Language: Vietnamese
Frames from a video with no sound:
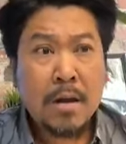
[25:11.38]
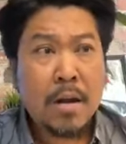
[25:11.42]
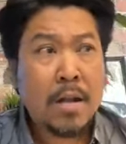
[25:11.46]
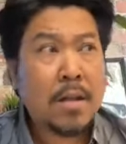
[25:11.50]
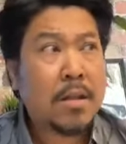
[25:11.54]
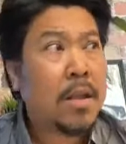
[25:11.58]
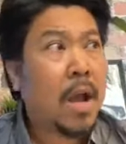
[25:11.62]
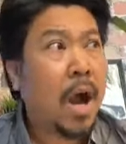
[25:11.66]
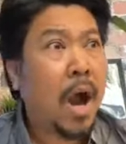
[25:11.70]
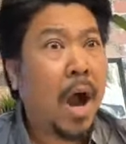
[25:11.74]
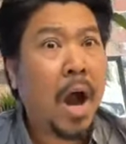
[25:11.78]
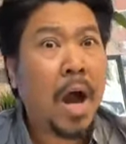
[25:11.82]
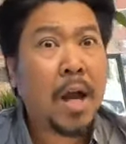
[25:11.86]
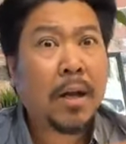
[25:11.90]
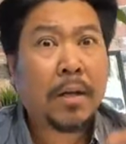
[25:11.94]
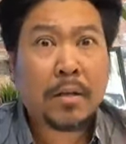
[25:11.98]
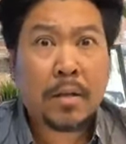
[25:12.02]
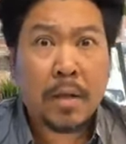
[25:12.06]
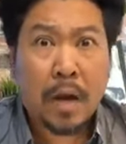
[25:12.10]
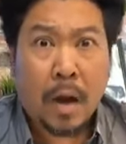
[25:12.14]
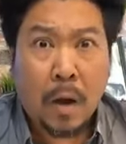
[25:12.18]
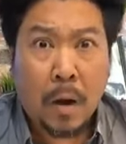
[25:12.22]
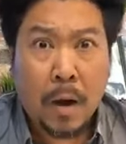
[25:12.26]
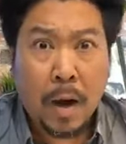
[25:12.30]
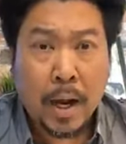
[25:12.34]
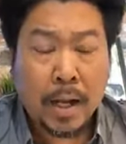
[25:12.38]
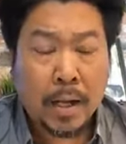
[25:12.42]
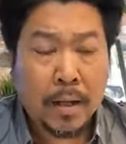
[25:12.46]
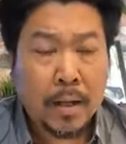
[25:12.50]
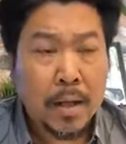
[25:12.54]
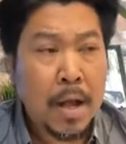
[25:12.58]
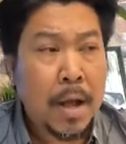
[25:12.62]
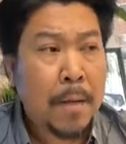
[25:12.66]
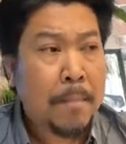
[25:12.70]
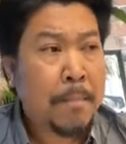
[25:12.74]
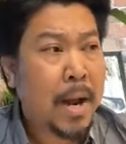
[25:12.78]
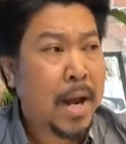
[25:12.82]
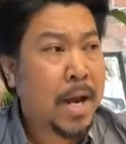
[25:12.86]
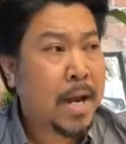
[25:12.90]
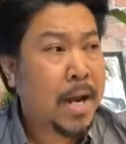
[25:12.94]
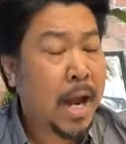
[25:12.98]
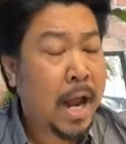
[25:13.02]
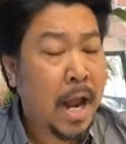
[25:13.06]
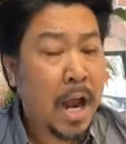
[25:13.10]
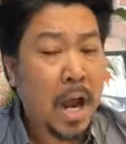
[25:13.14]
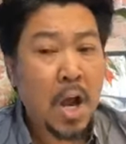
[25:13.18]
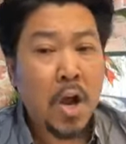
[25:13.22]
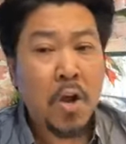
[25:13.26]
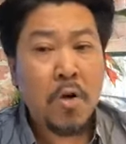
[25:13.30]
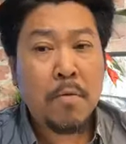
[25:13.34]
Nó chết rồi. Mà
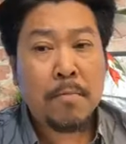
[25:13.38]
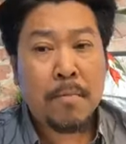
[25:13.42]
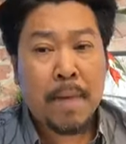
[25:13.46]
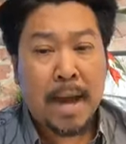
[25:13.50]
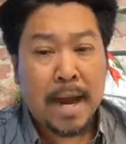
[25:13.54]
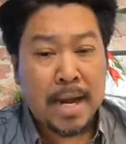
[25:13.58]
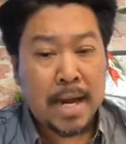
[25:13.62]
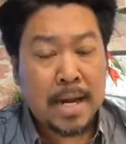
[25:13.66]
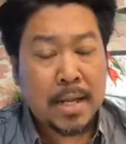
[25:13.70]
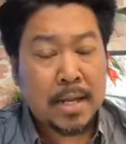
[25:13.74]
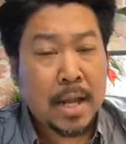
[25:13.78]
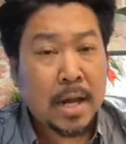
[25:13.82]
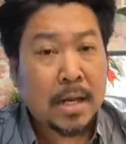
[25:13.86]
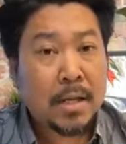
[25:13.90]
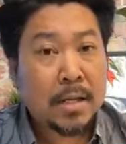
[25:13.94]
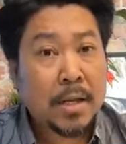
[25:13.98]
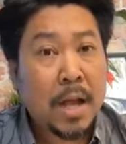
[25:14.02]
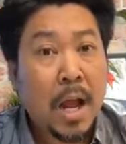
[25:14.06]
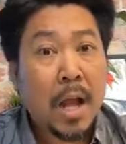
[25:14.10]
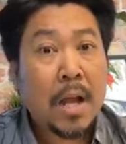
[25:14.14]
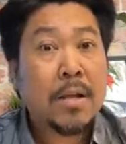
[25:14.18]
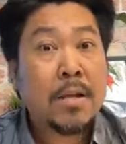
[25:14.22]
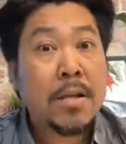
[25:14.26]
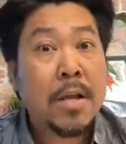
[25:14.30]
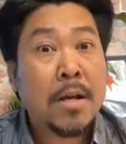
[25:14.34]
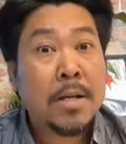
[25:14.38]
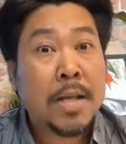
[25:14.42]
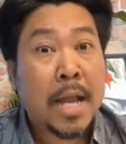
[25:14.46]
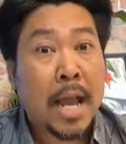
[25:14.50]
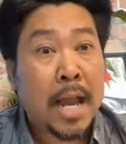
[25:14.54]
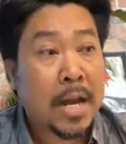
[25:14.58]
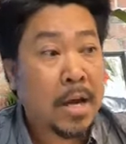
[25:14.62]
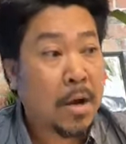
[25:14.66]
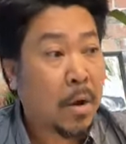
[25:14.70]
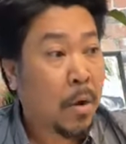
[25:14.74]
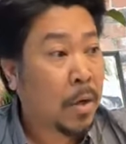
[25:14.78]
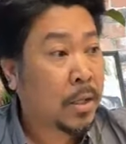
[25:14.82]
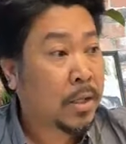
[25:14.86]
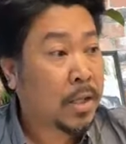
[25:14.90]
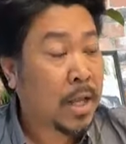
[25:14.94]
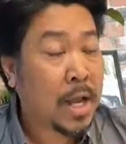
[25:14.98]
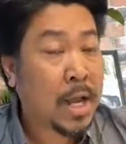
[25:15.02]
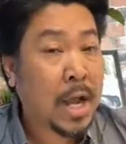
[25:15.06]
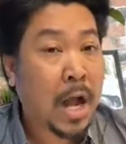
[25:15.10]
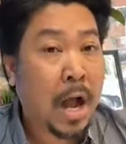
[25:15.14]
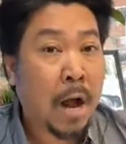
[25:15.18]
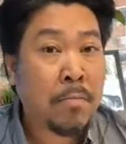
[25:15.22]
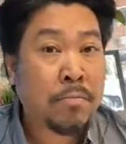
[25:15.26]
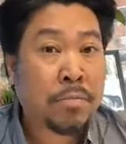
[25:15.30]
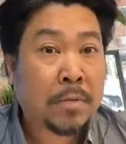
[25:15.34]
nếu mà nó chết giấc như vậy rồi
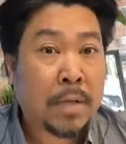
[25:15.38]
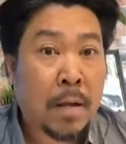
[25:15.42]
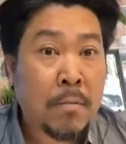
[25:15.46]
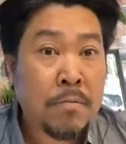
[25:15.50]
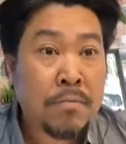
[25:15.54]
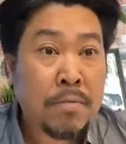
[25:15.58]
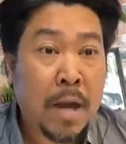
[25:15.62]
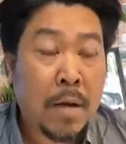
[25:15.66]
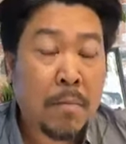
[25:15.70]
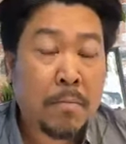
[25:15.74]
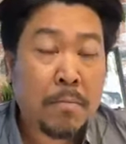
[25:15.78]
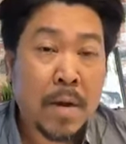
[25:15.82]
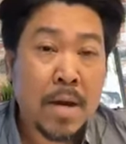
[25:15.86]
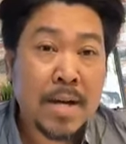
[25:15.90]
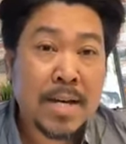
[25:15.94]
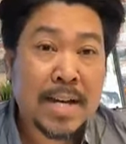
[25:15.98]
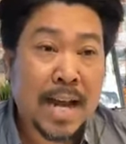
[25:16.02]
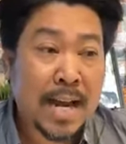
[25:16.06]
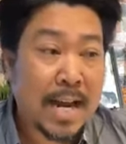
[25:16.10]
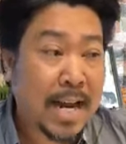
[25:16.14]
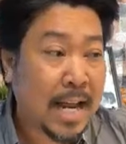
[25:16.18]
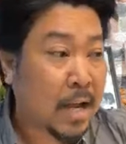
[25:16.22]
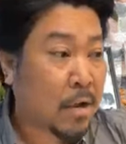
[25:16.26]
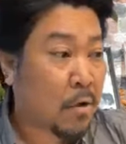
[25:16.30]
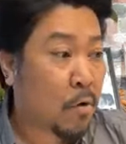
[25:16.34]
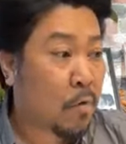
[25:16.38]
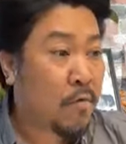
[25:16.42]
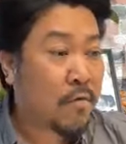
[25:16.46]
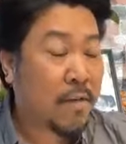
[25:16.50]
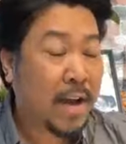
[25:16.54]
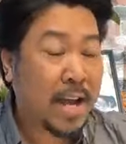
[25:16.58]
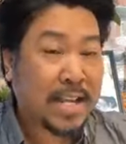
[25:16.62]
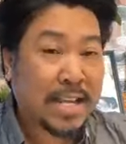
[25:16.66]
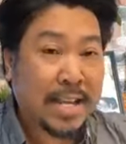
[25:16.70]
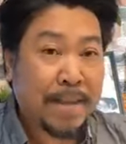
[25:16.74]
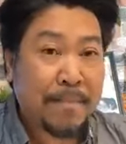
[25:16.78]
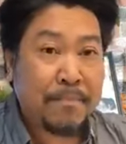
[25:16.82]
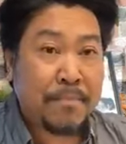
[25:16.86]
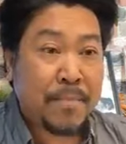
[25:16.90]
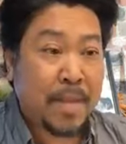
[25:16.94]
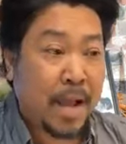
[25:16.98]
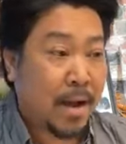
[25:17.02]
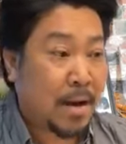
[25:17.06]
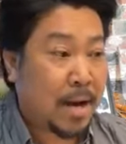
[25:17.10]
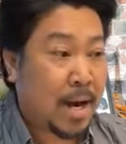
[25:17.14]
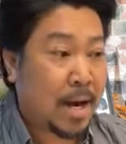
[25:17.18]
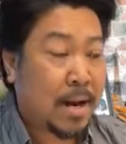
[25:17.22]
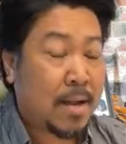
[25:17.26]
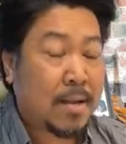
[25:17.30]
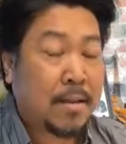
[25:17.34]
thì cái ông thống đốc bên Cali cũng phải chấp
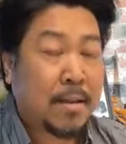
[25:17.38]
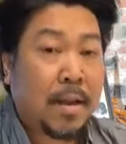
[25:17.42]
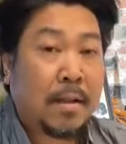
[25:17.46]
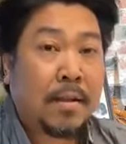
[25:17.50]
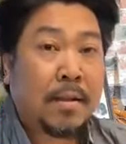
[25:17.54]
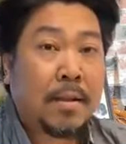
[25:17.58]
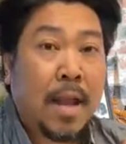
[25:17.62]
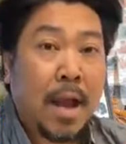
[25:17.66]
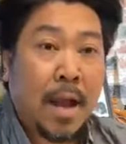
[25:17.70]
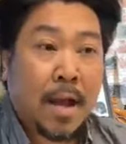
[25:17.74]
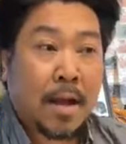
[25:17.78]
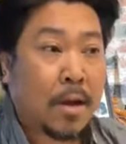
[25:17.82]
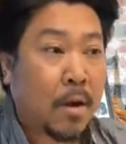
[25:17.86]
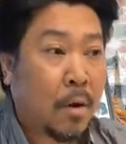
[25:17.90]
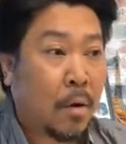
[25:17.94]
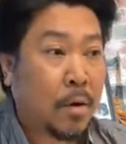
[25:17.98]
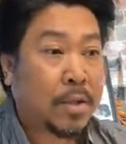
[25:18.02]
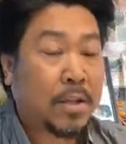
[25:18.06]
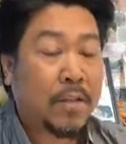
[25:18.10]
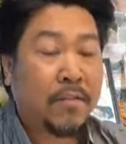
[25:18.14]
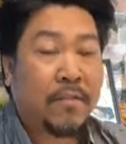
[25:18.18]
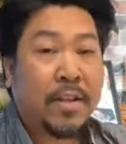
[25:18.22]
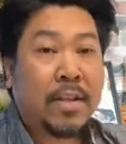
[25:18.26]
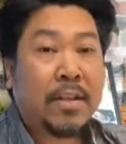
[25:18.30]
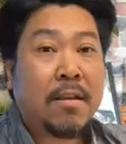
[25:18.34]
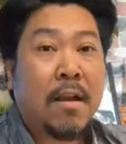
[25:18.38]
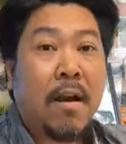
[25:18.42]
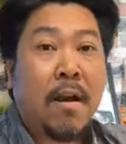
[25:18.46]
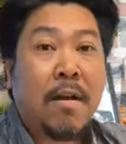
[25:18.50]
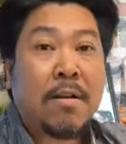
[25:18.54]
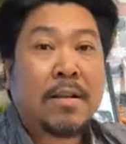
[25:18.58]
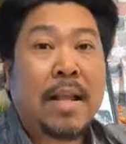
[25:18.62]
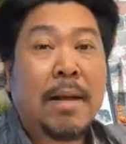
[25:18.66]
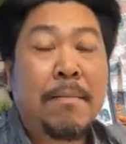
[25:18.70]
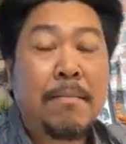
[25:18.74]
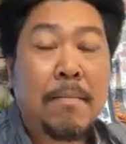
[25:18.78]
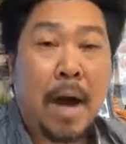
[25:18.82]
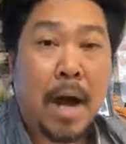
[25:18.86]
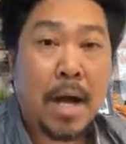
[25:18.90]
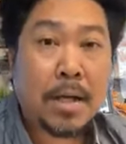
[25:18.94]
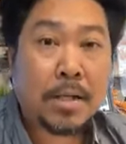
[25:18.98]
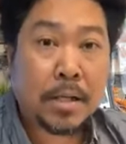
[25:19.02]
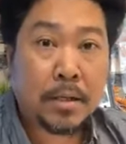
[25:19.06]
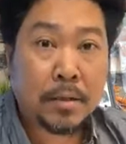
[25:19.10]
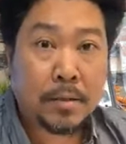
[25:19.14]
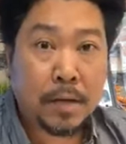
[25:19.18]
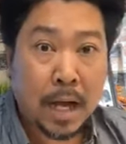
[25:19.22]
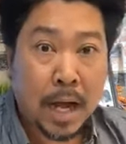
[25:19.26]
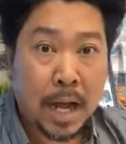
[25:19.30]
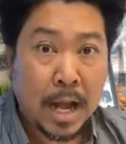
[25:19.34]
nhận là nó chết giấc rồi, thì phải cho người ta mở
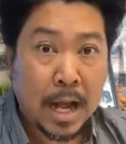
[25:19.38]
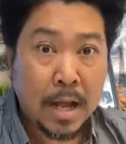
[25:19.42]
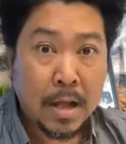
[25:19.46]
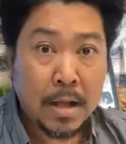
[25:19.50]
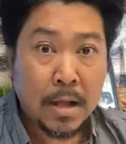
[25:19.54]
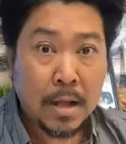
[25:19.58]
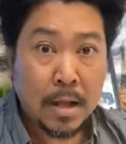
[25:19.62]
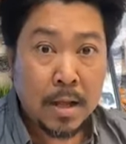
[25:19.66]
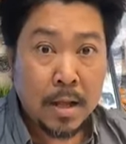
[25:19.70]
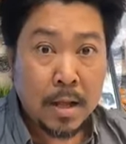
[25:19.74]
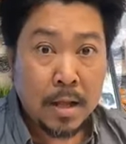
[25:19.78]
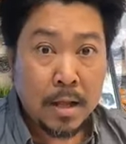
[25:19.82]
cửa.